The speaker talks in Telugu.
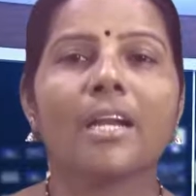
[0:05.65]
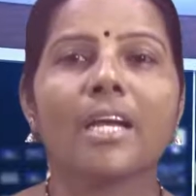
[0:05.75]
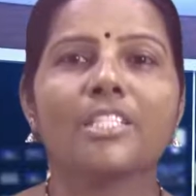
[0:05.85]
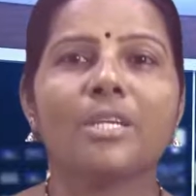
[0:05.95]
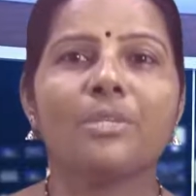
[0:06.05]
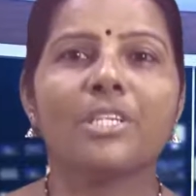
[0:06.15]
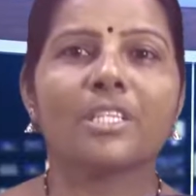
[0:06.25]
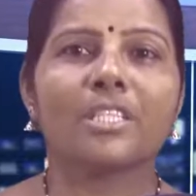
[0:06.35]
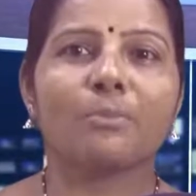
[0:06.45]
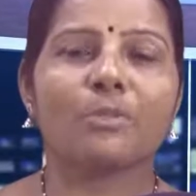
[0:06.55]

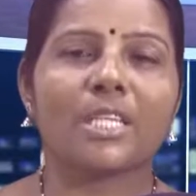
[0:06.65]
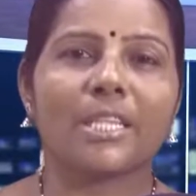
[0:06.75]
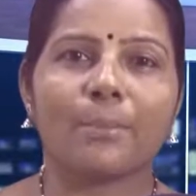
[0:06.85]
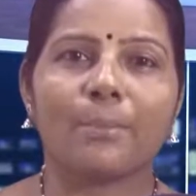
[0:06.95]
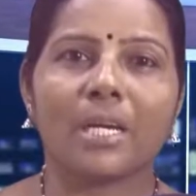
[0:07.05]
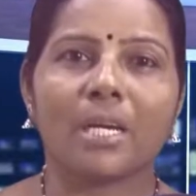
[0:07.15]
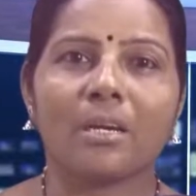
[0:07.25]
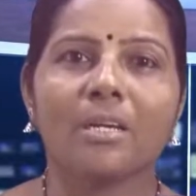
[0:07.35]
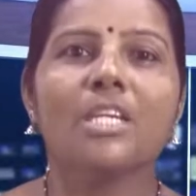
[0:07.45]
రాజ్యాభిషేక దినం సందర్భంగా